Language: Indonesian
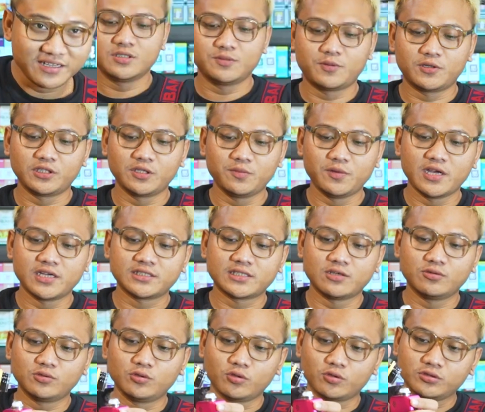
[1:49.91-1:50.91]
Seperti biasa
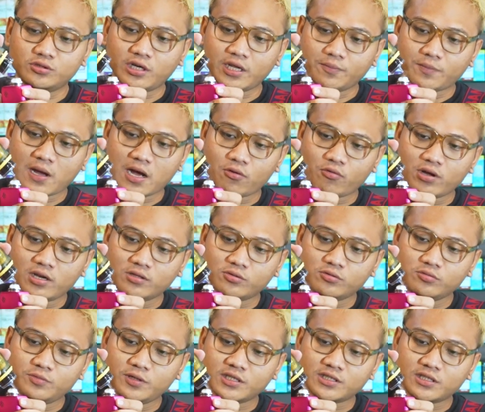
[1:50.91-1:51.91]
untuk drip awal
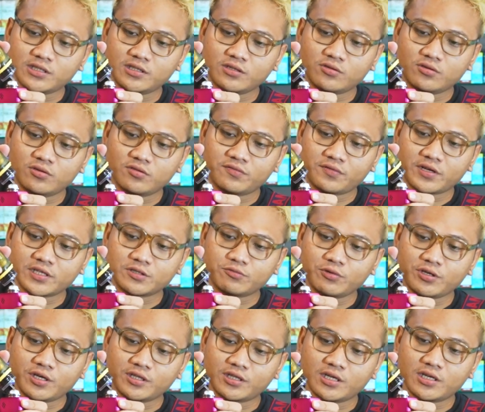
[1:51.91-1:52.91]
tuh biasanya kalau fresh
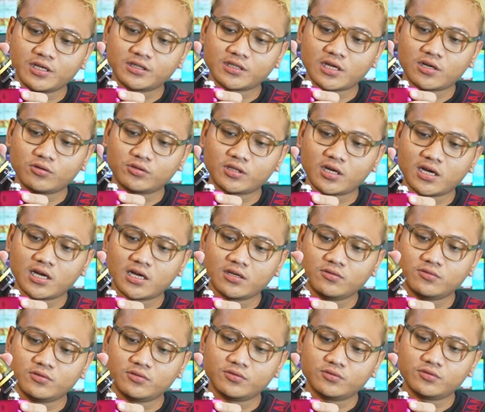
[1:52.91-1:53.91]
week kita taruh tengah
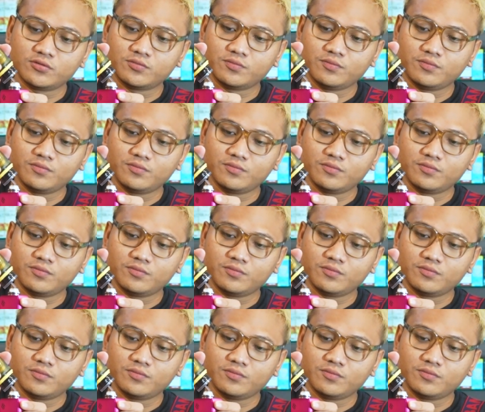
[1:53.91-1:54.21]
dulu,